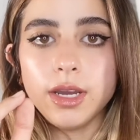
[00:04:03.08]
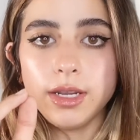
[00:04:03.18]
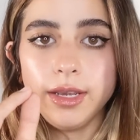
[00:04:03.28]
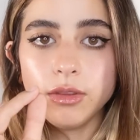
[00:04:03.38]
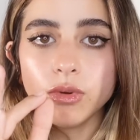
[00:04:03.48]

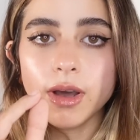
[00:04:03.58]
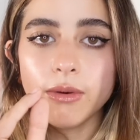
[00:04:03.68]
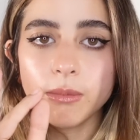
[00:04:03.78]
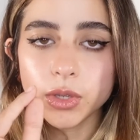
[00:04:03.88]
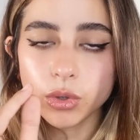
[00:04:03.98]
يعني انتوا
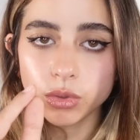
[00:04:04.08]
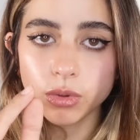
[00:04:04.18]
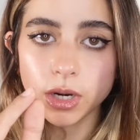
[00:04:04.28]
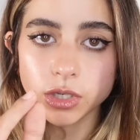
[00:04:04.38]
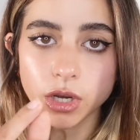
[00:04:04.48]
اول ما
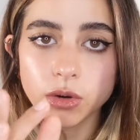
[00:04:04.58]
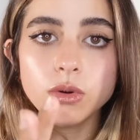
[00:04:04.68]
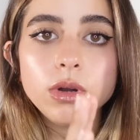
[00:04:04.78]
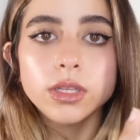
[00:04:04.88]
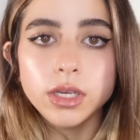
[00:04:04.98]
تحطوه على
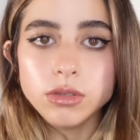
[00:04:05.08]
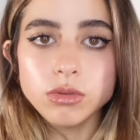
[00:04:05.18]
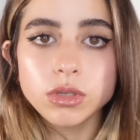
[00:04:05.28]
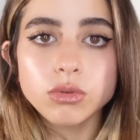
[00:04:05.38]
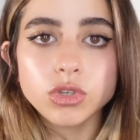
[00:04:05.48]
شعركم
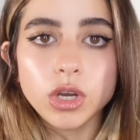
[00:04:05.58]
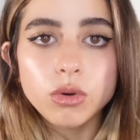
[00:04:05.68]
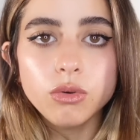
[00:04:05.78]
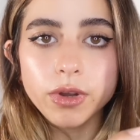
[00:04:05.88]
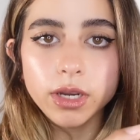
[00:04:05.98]
هتحسوا ان انتوا
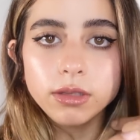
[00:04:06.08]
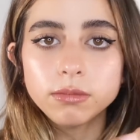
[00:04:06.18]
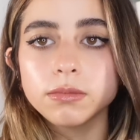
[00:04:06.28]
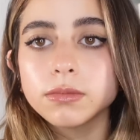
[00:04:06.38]
شعركم فعلا